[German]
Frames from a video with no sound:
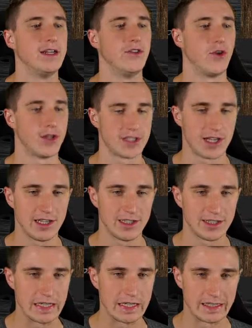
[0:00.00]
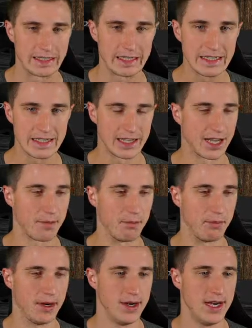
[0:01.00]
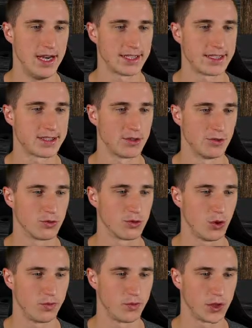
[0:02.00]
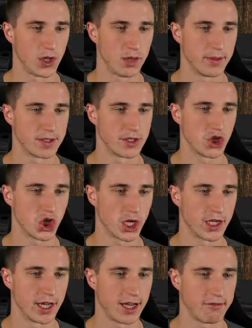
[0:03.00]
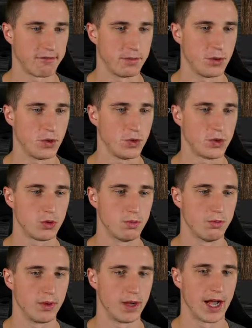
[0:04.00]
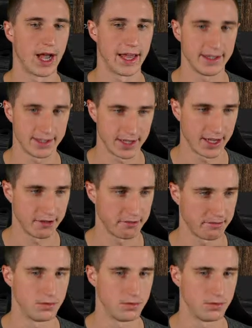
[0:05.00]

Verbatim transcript: 90 Liter Diesel haben Platz und konfigurierbar sind Standardreifen und Breitreifen.